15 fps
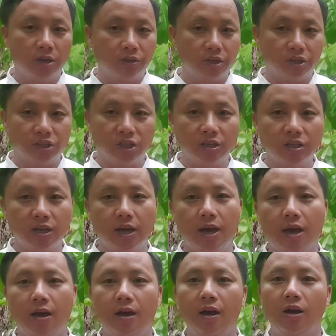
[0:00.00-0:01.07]
tiền xí nia
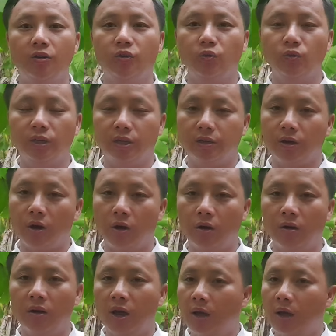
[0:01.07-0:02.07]
nu nỉ nó